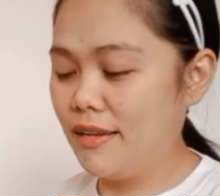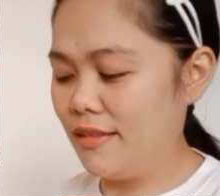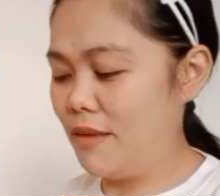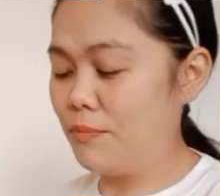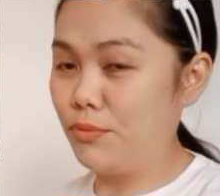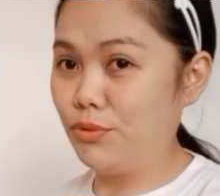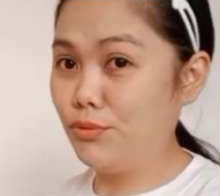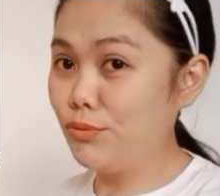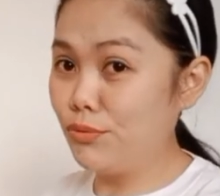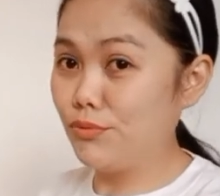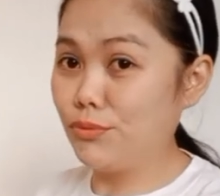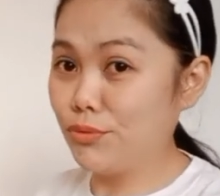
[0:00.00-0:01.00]
tapos
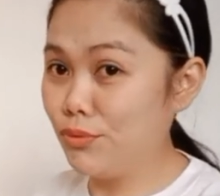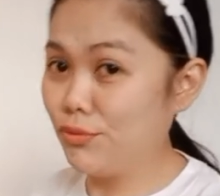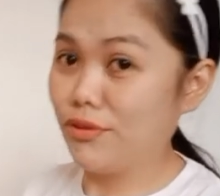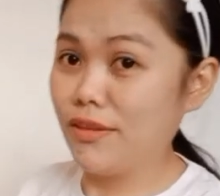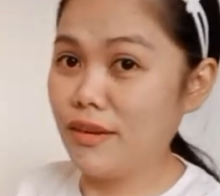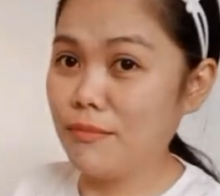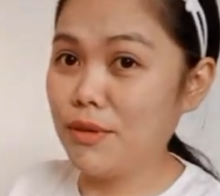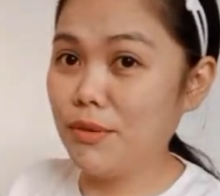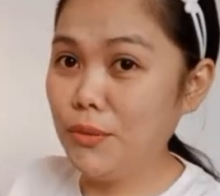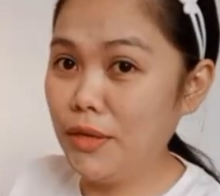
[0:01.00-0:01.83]
su- suot na naman